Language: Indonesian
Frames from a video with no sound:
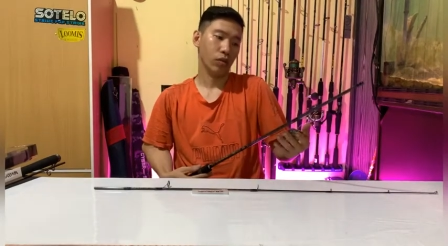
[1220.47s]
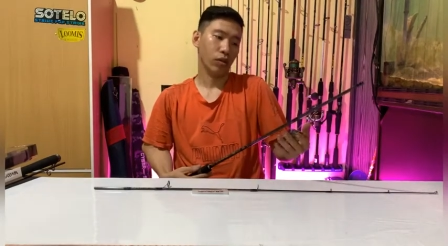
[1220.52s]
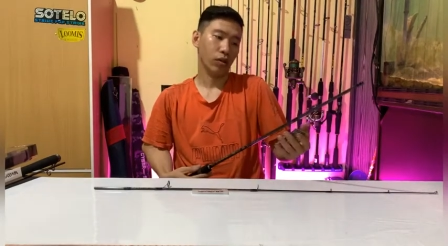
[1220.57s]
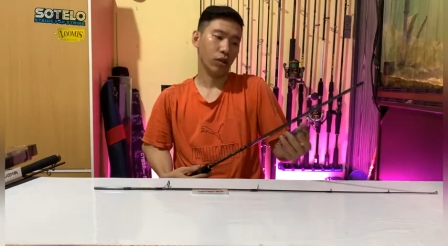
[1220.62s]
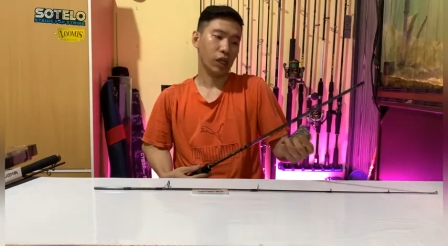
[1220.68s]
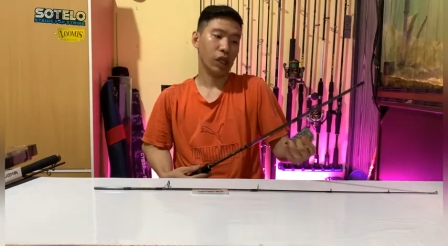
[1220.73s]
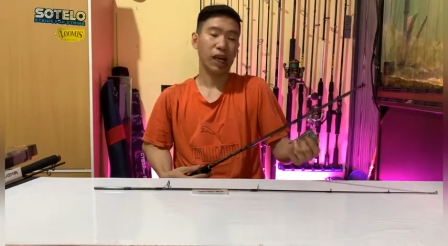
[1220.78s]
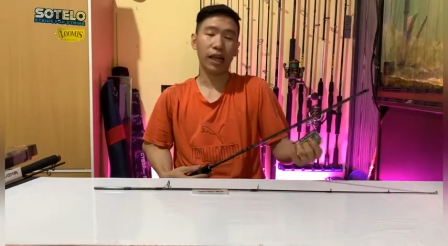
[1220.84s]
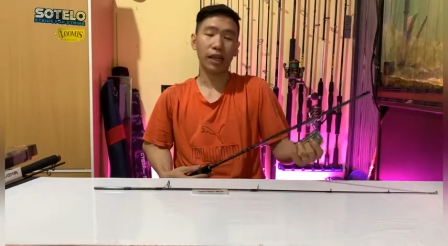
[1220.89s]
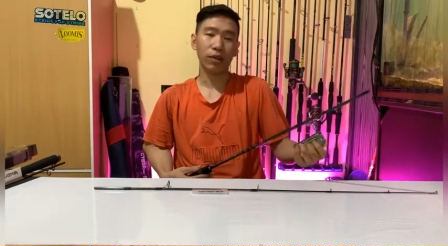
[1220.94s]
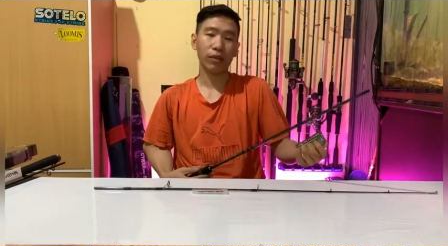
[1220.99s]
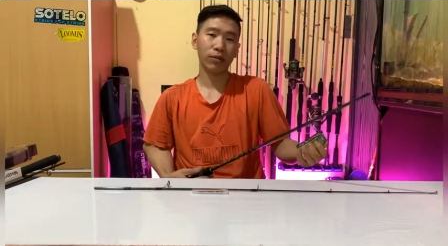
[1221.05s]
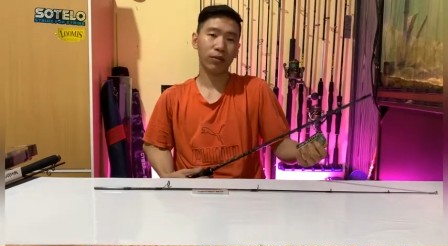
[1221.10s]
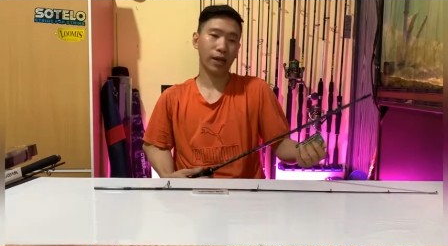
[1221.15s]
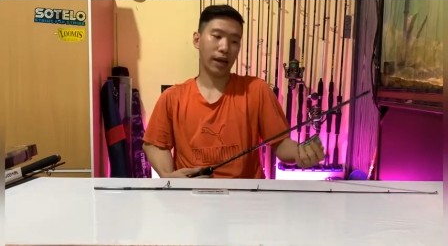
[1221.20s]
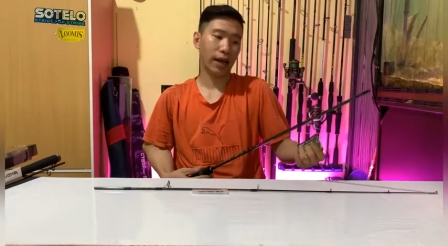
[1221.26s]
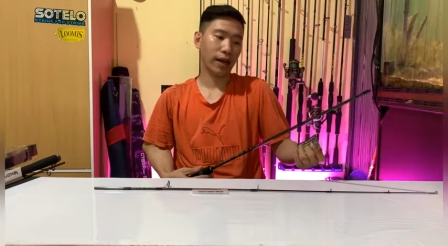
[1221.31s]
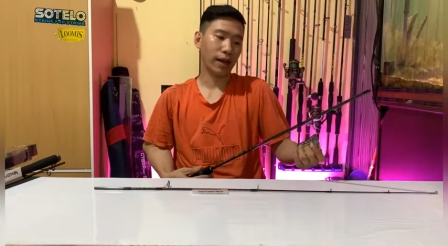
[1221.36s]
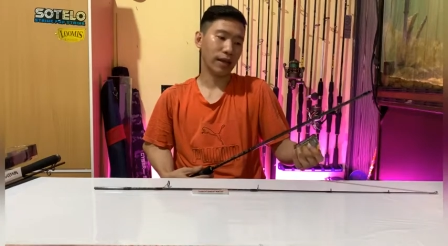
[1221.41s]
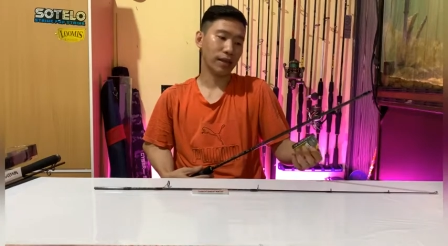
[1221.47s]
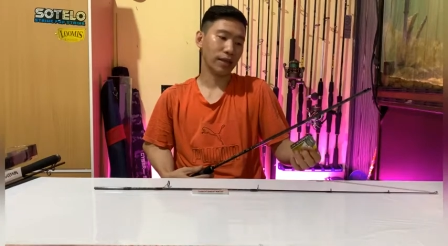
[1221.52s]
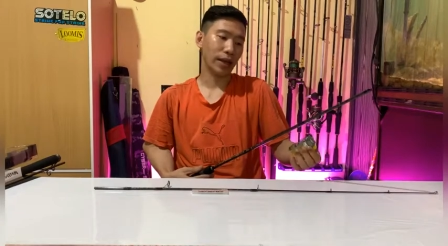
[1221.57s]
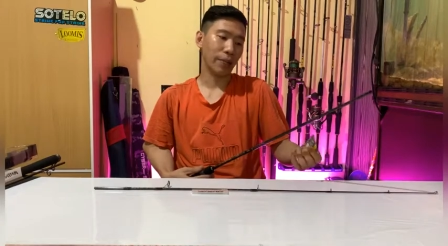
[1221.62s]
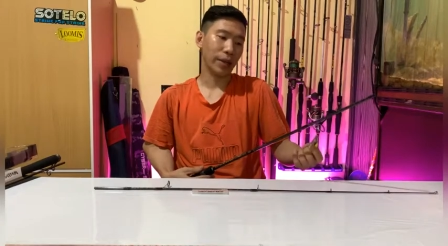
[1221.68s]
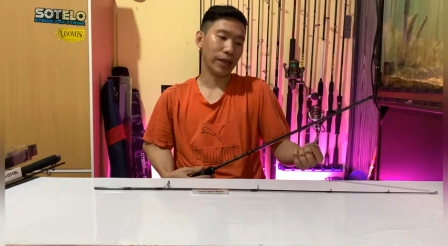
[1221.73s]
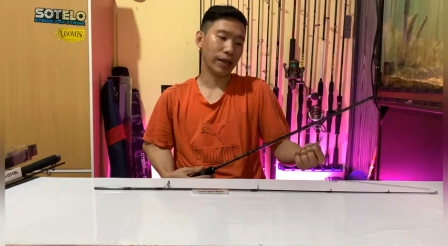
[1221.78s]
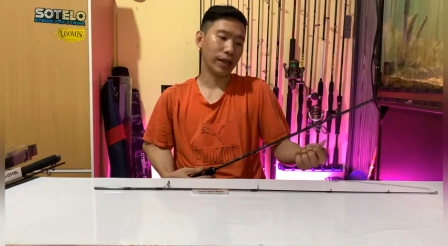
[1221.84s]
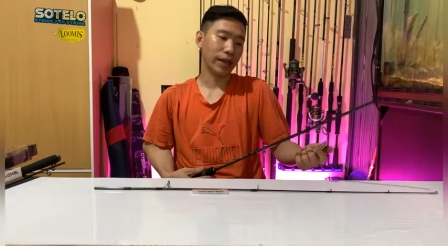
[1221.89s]
tergantung selera
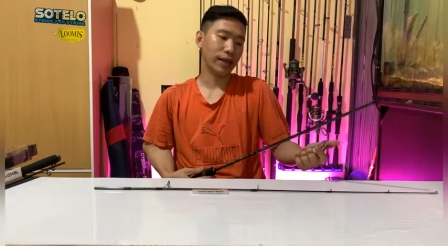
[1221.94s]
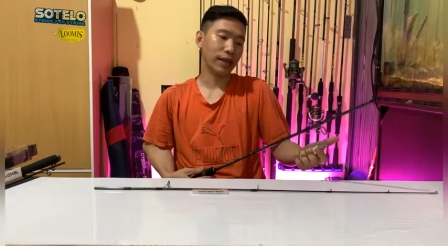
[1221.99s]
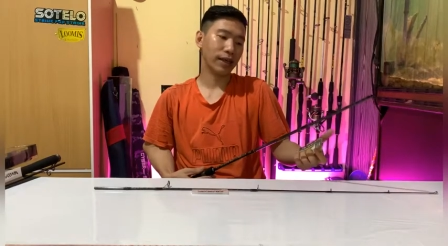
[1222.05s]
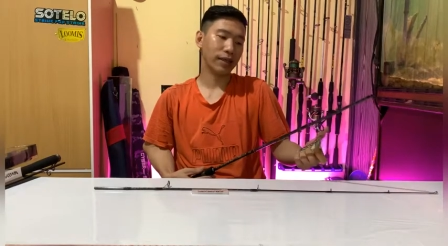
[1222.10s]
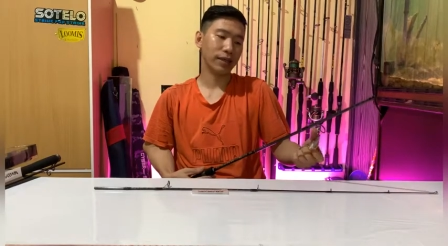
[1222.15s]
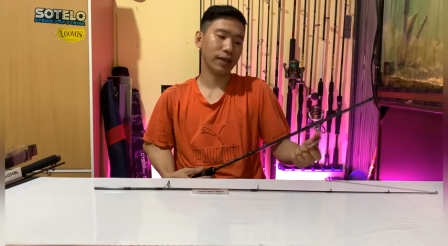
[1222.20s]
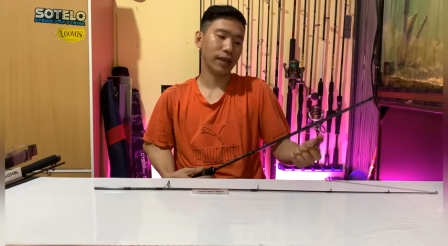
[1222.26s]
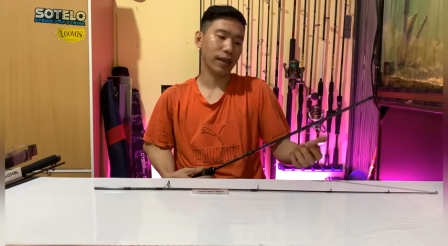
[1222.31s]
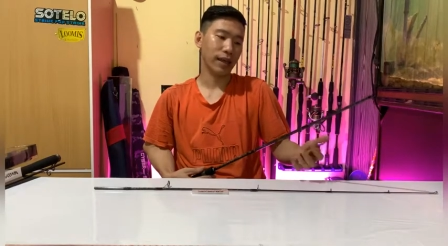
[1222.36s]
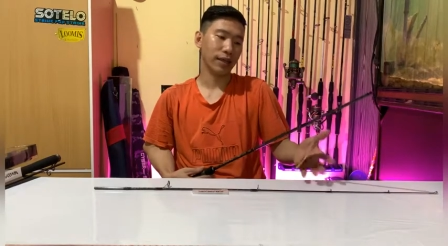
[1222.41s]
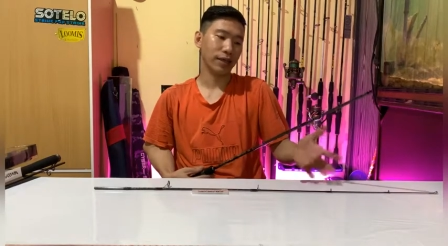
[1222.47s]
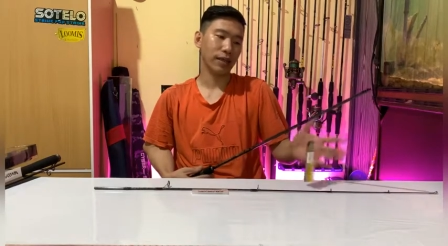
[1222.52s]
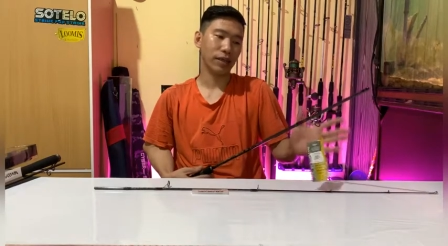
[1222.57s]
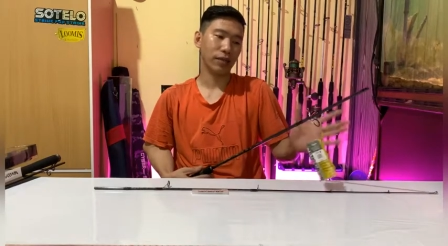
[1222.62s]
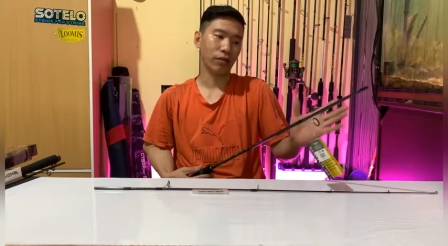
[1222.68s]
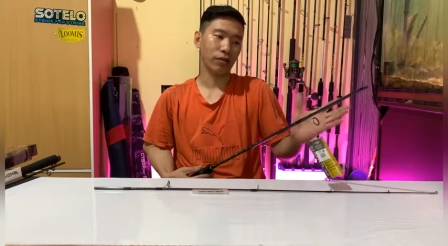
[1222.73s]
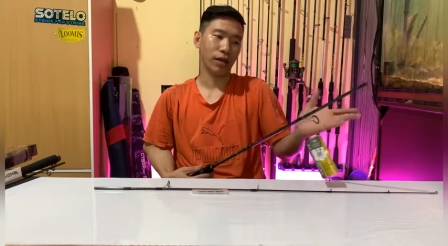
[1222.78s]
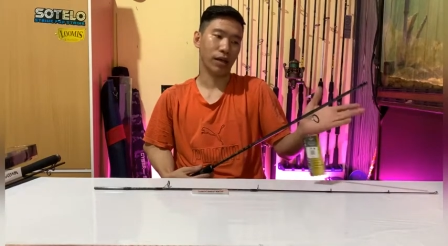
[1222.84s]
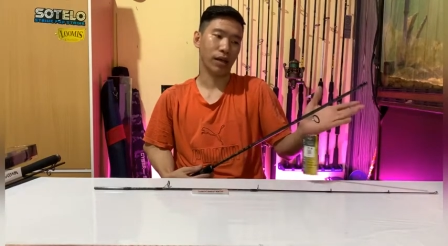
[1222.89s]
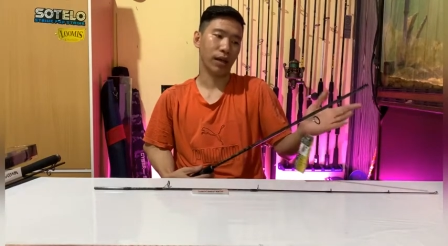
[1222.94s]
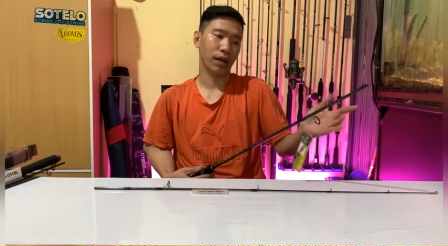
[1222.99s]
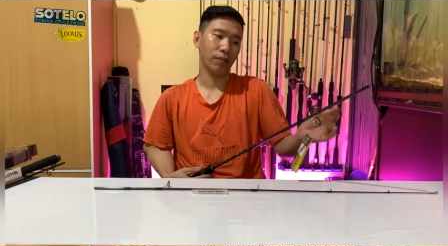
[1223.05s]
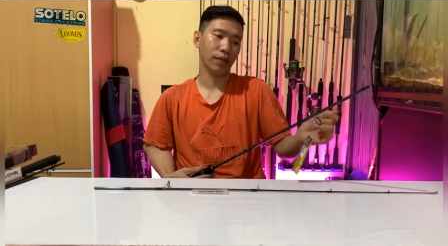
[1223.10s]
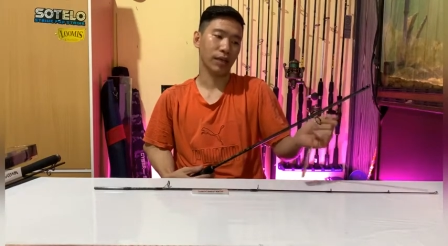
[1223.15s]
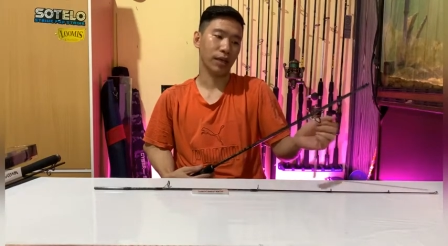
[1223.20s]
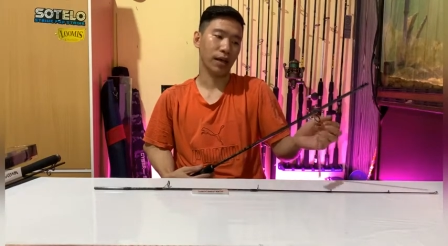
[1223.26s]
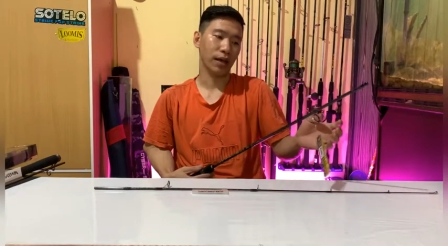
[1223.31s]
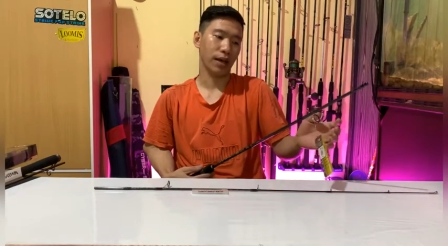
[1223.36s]
sahabat angler sih ya. Saya juga nggak
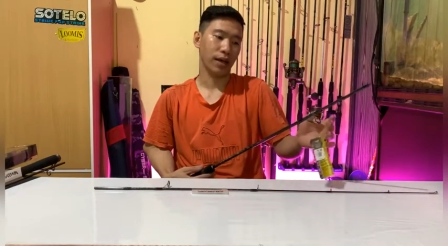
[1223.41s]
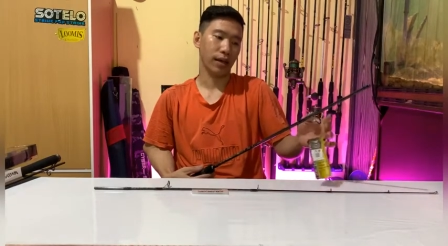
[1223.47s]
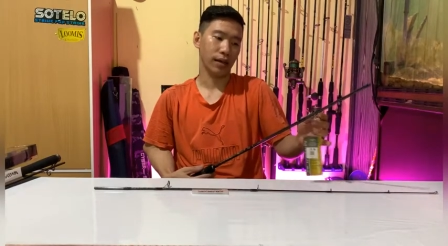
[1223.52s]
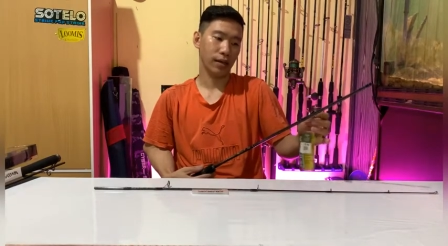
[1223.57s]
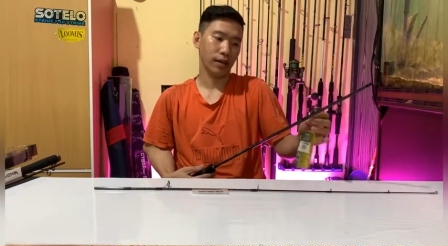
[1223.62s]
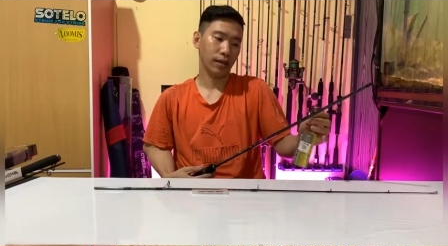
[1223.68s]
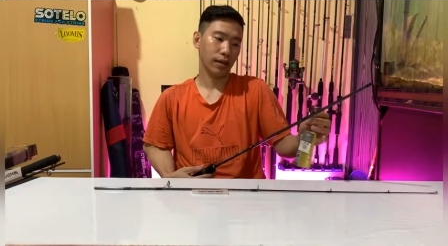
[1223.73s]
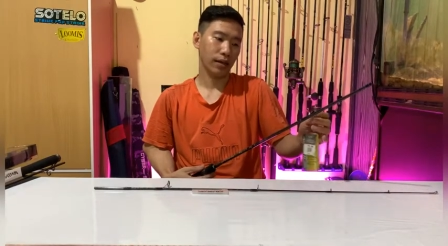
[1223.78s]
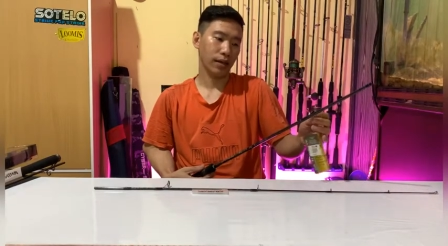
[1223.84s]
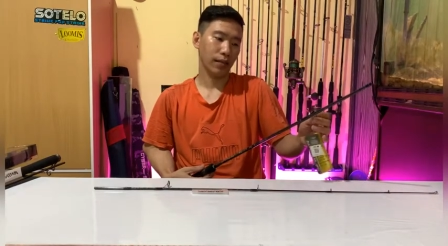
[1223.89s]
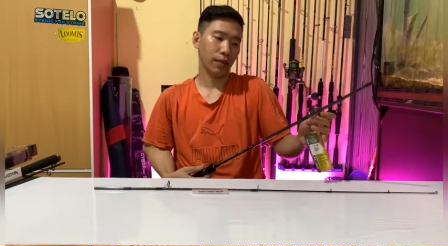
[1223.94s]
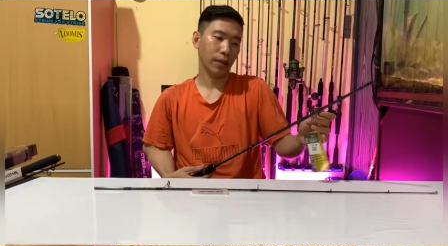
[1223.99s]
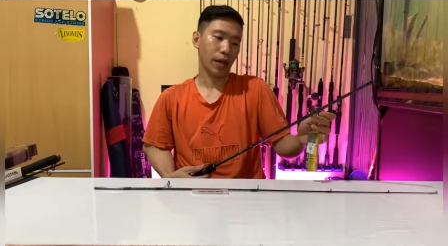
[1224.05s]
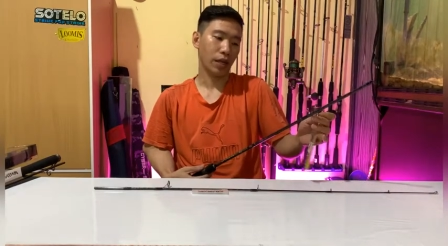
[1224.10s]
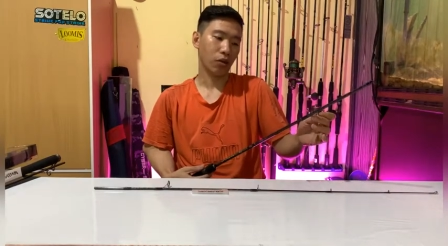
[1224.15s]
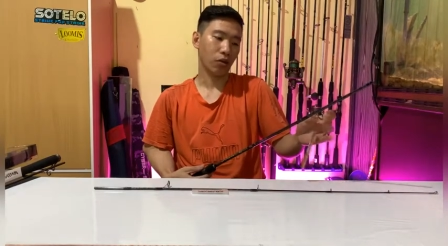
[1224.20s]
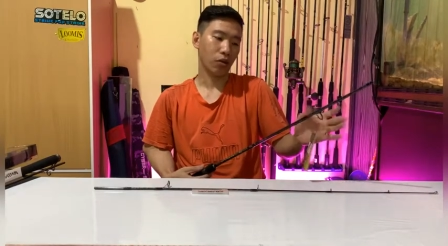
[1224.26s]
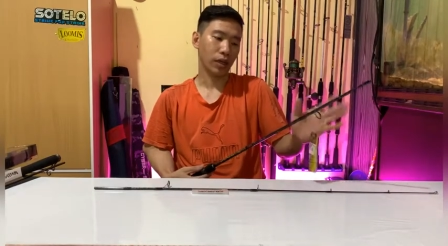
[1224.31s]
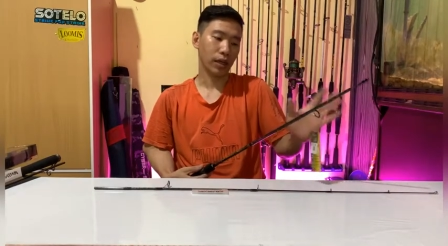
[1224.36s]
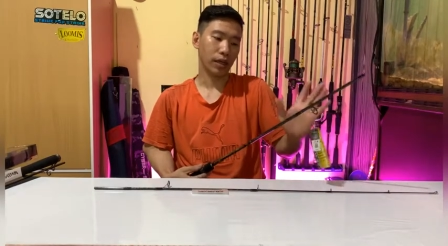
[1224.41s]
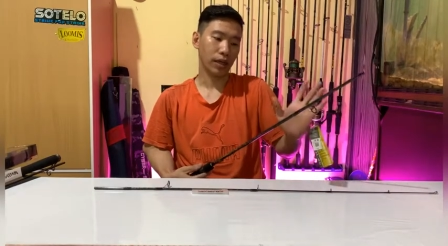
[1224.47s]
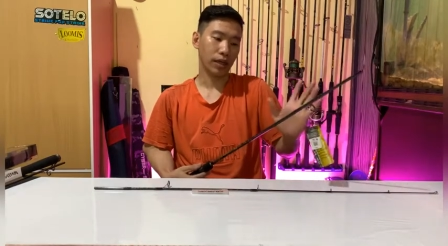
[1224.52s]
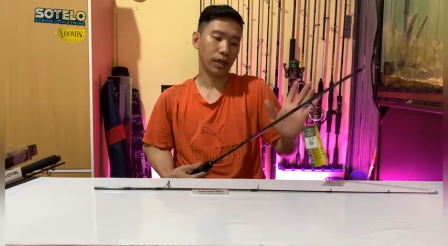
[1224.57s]
bisa patokin.